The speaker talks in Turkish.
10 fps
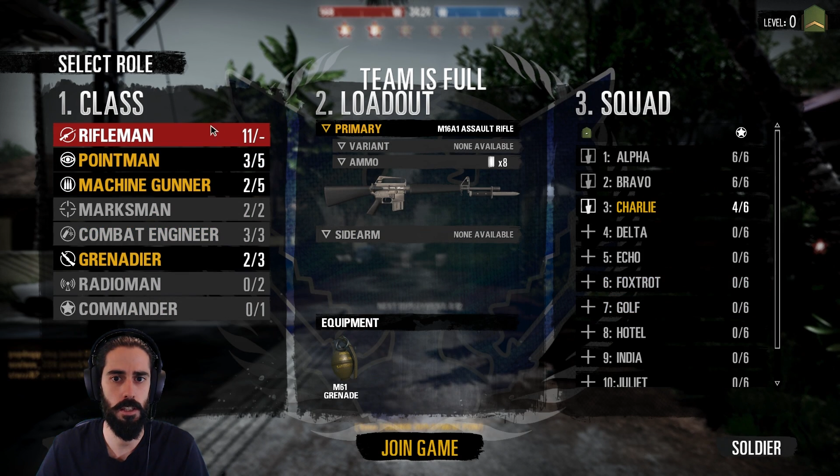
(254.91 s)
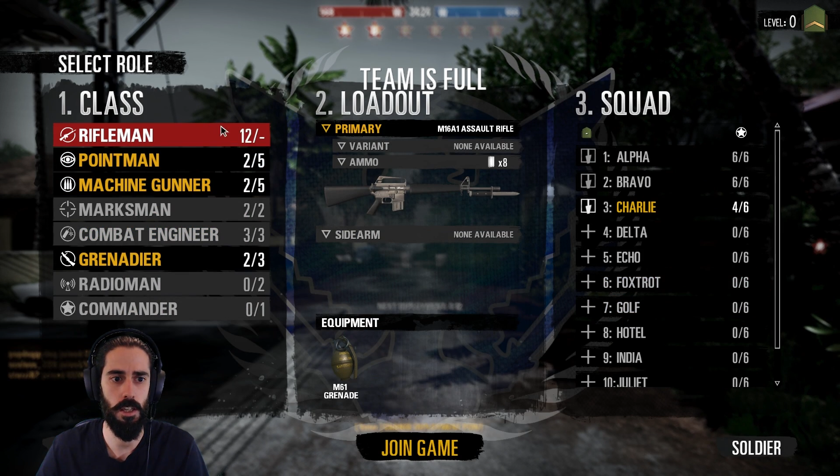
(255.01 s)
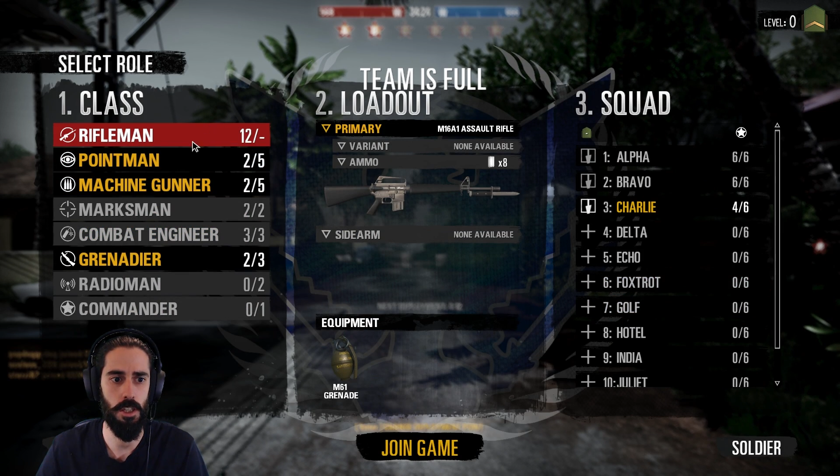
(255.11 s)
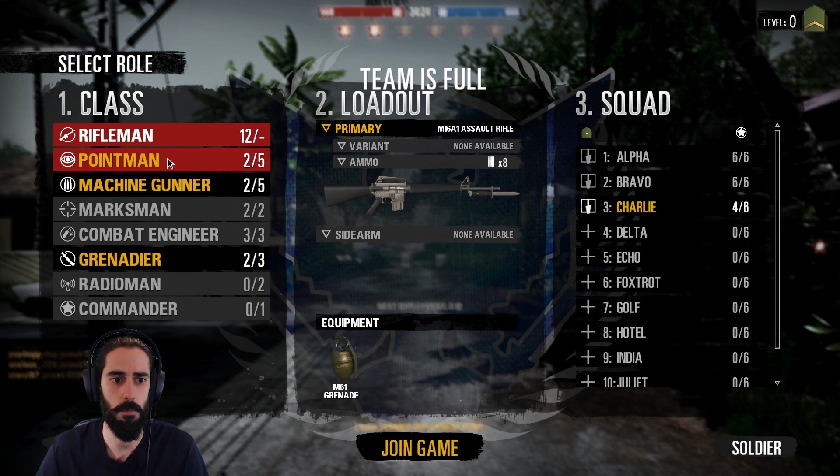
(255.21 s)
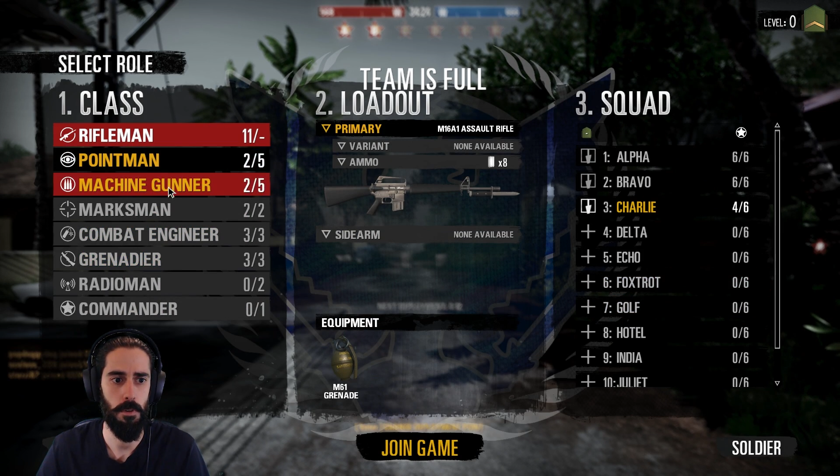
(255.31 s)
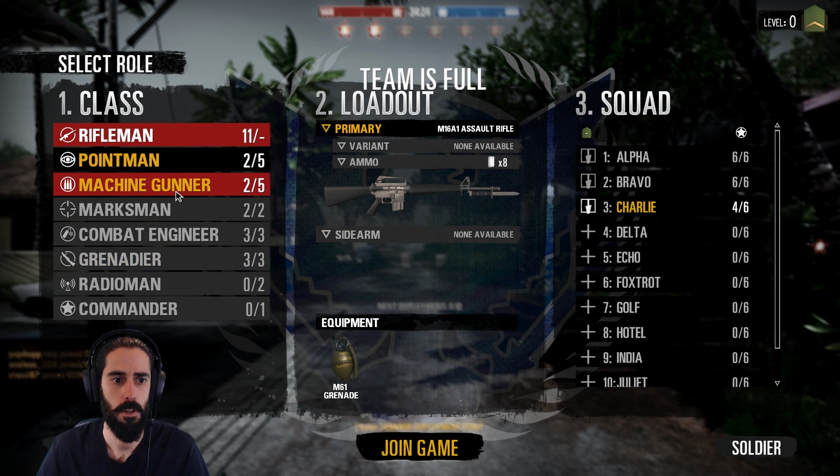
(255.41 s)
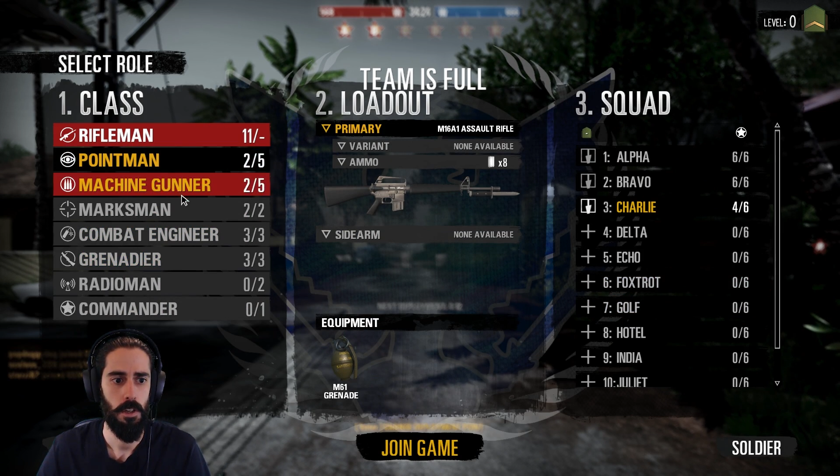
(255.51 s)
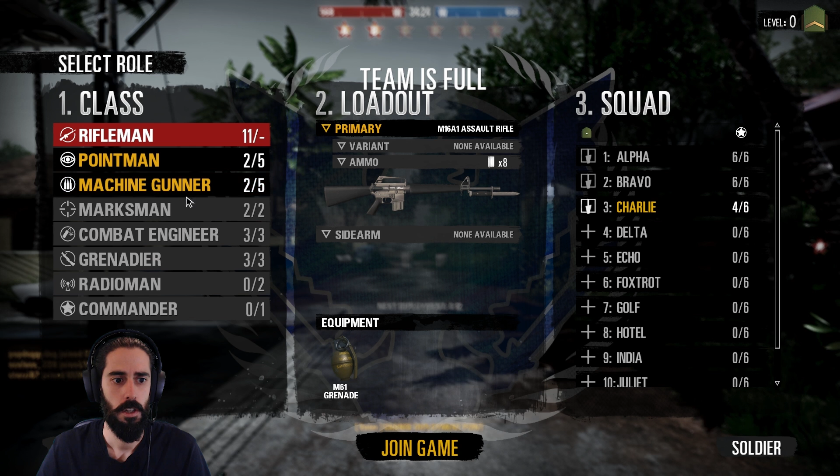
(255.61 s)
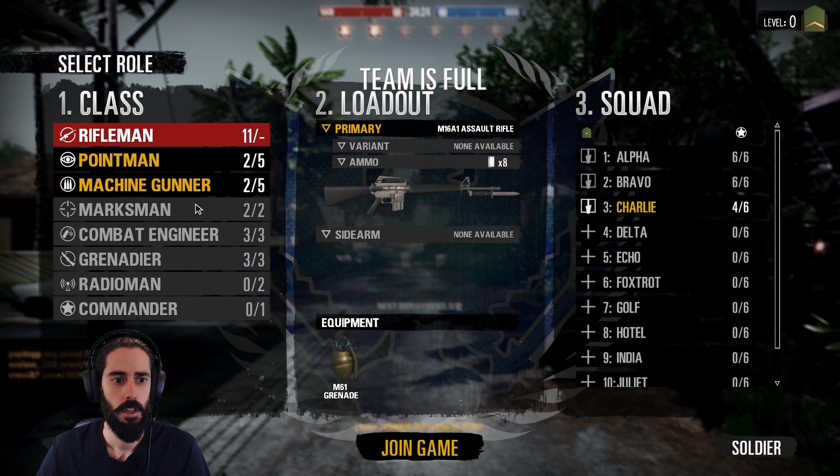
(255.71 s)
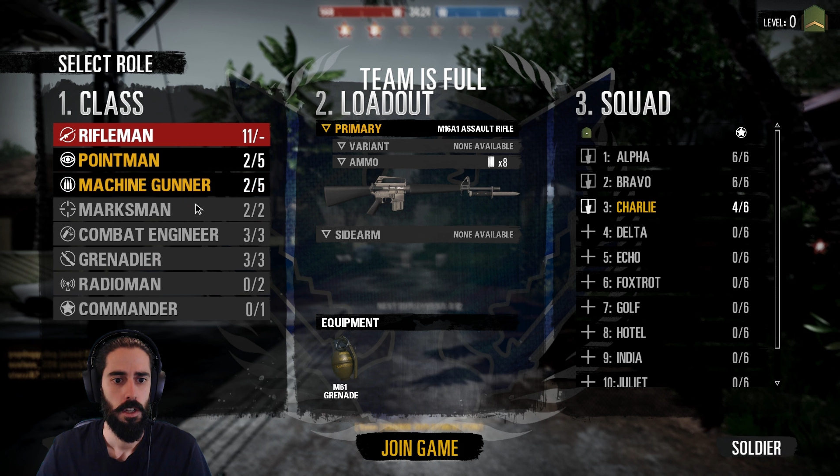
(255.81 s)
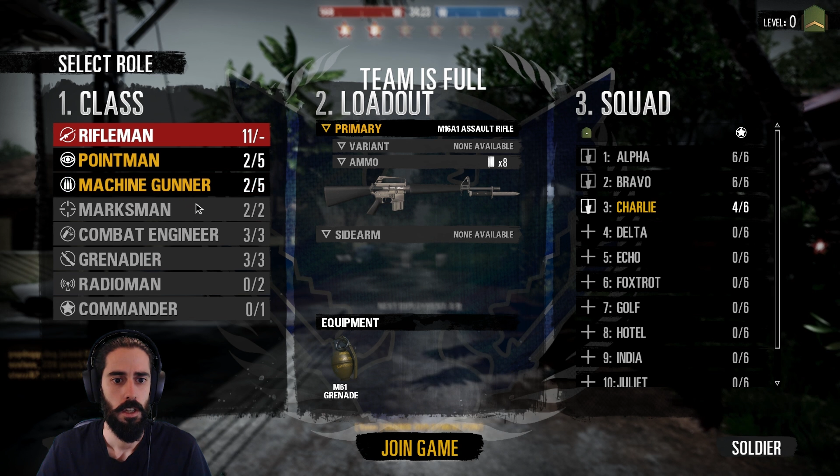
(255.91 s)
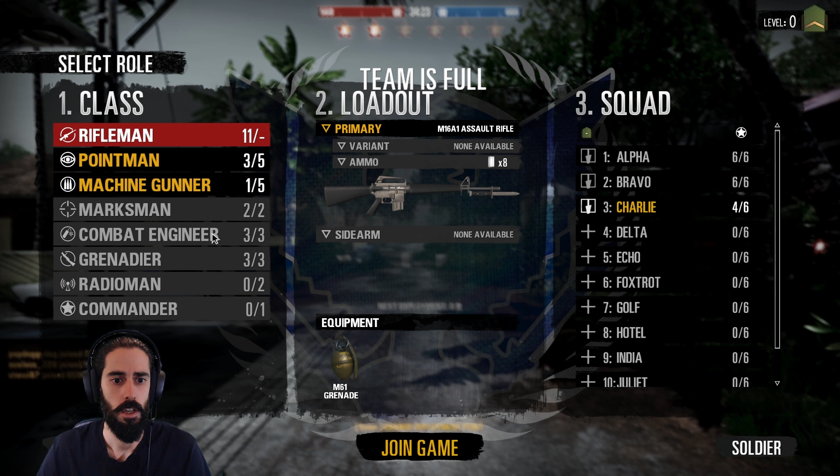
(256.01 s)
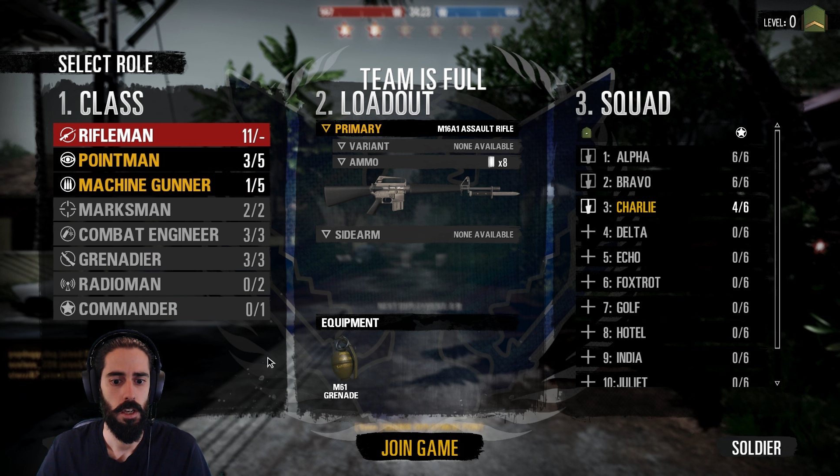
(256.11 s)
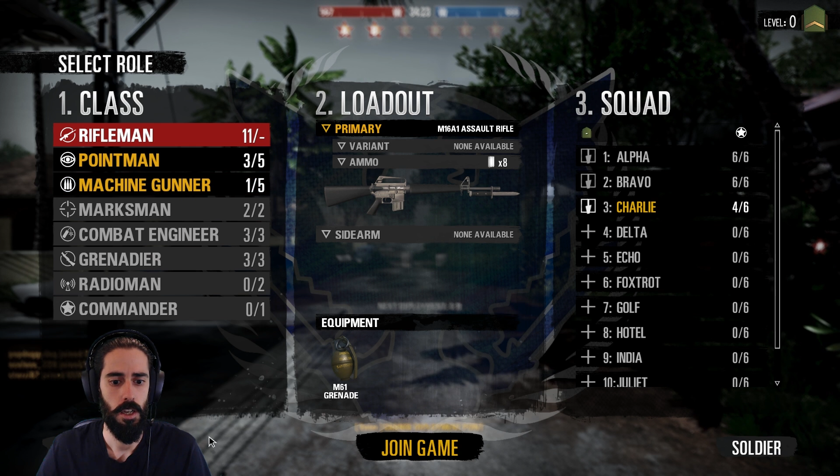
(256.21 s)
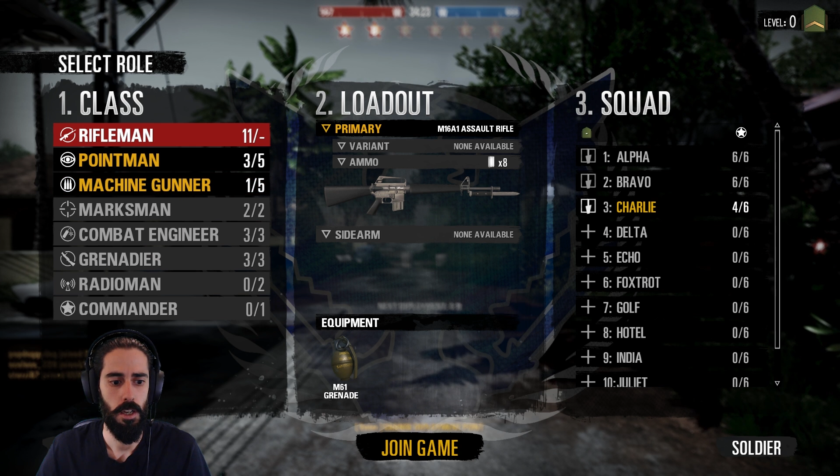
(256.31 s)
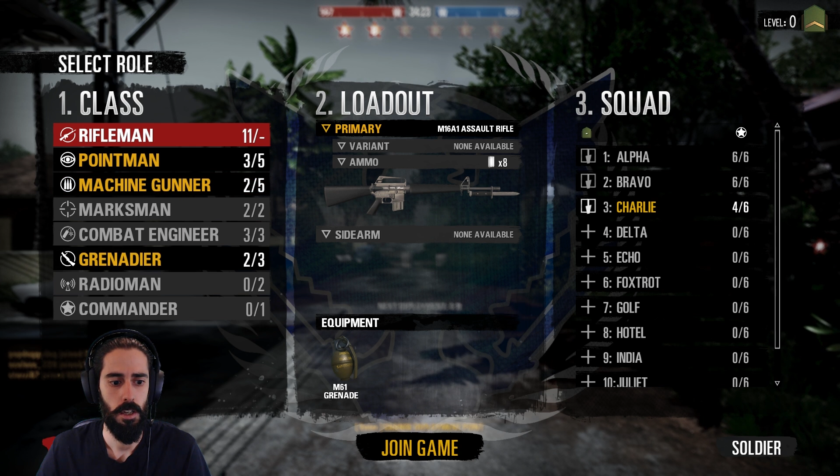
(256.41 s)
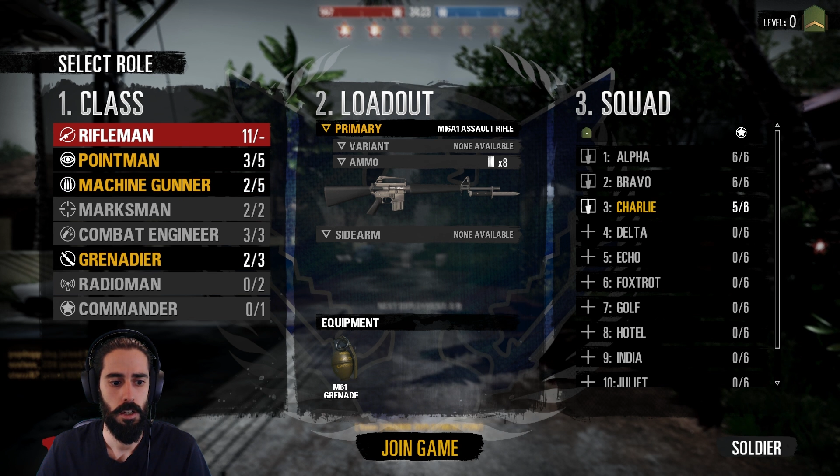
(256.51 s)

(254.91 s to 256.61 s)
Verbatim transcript: seçtim. Eee